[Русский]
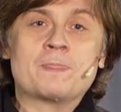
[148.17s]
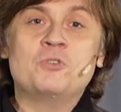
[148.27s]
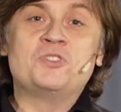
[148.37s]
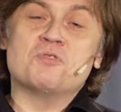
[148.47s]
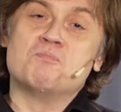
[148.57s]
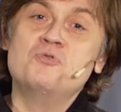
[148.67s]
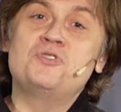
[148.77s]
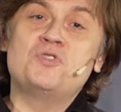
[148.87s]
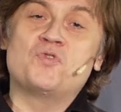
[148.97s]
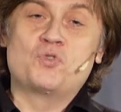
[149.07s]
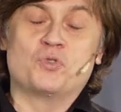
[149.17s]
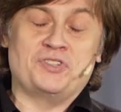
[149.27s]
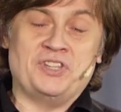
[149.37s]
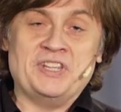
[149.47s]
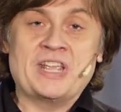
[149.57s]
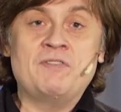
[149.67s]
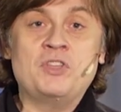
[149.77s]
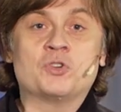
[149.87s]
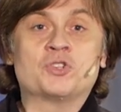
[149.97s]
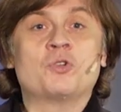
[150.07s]
То есть будьте в курсе. Я
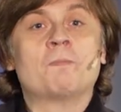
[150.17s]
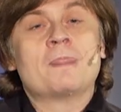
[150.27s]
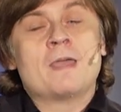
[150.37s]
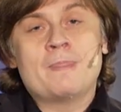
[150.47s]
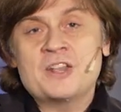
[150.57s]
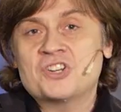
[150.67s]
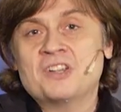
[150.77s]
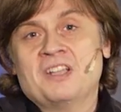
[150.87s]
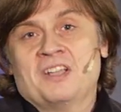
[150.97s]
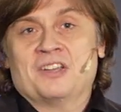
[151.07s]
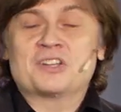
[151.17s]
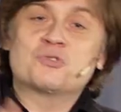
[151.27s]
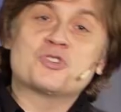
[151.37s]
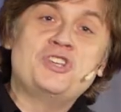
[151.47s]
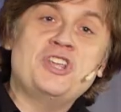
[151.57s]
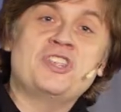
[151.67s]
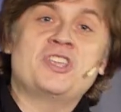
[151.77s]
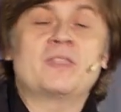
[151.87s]
верю, что наше рассуждение,